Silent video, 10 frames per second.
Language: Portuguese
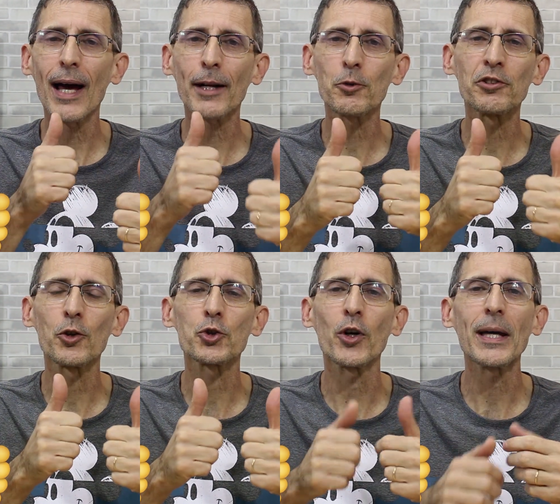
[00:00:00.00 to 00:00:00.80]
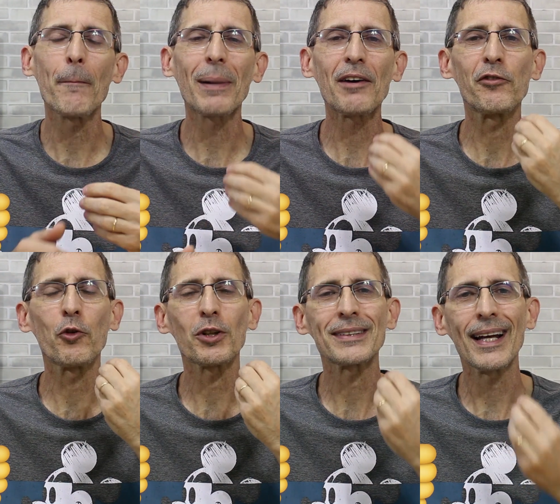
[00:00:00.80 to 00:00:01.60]
larga o seu joinha para
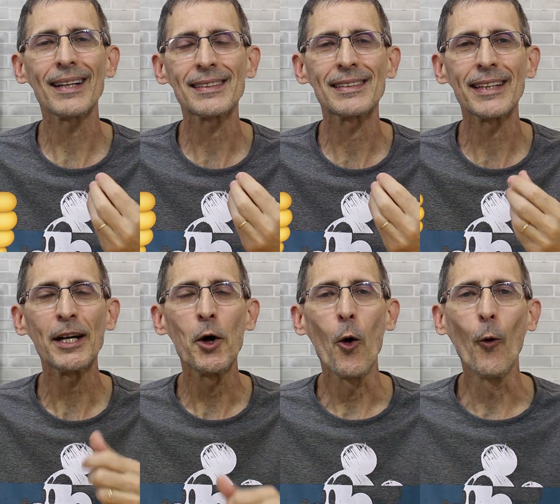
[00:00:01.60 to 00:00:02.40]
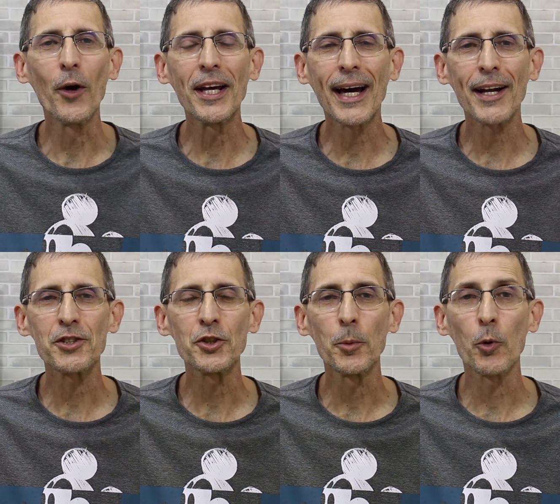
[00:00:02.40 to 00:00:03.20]
fortalecer o
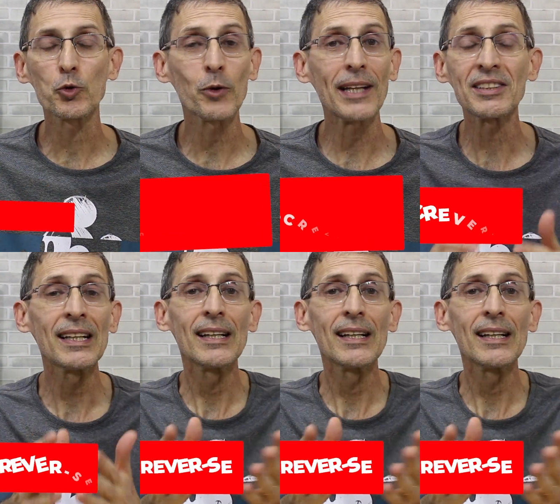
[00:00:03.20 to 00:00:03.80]
ricardinho.net.